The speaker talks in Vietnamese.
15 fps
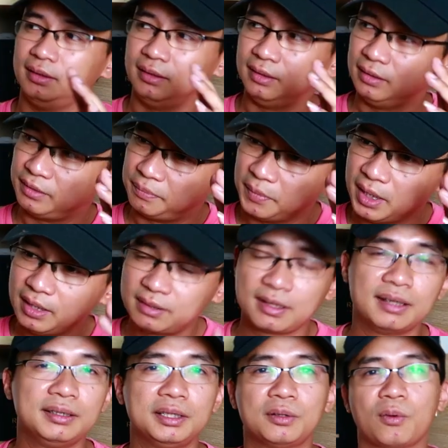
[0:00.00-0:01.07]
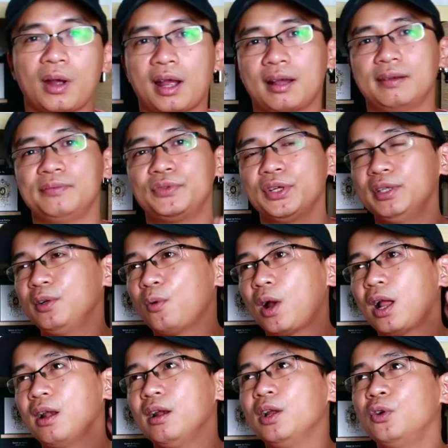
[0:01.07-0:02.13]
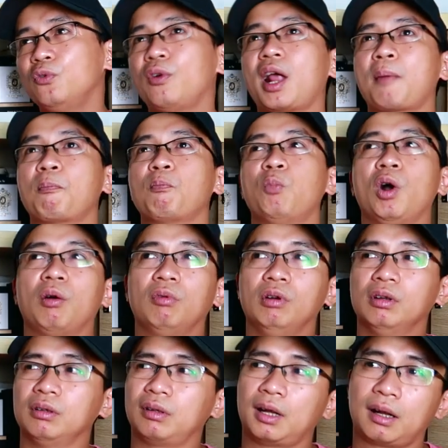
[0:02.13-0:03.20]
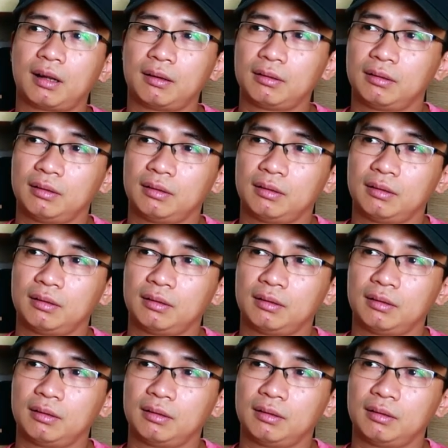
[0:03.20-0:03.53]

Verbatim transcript: từ mới chơi nước hoa lâu năm, hoặc là các